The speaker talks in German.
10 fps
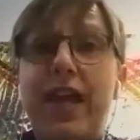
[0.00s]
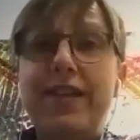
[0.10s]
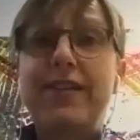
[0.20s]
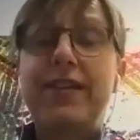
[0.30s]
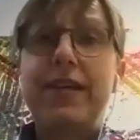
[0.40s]

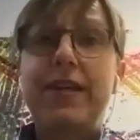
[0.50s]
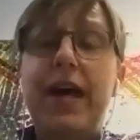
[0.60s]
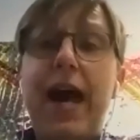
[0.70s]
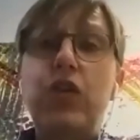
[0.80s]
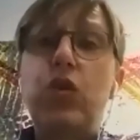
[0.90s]
das äh,
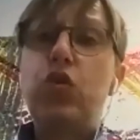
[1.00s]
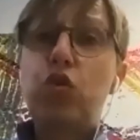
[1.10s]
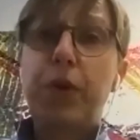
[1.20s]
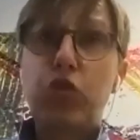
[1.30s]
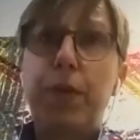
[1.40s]
hat
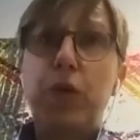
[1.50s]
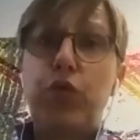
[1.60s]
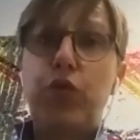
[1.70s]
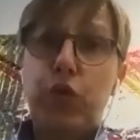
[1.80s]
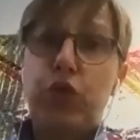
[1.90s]
super, super
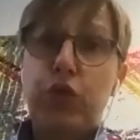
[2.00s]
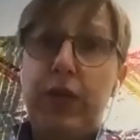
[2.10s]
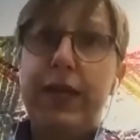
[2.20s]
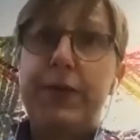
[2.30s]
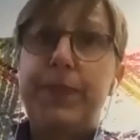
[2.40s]
gut
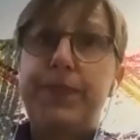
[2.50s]
funktioniert.